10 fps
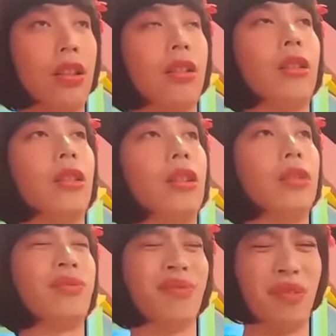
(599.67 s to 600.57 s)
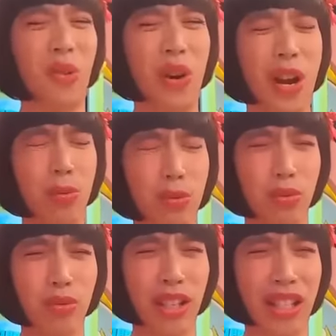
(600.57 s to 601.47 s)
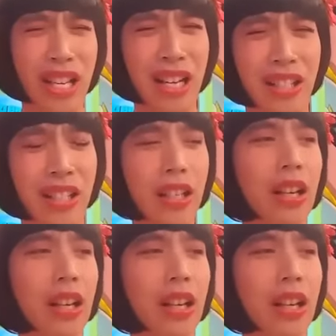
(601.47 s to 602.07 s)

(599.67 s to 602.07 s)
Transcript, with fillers: 哦。胃好不舒服，一直胀气。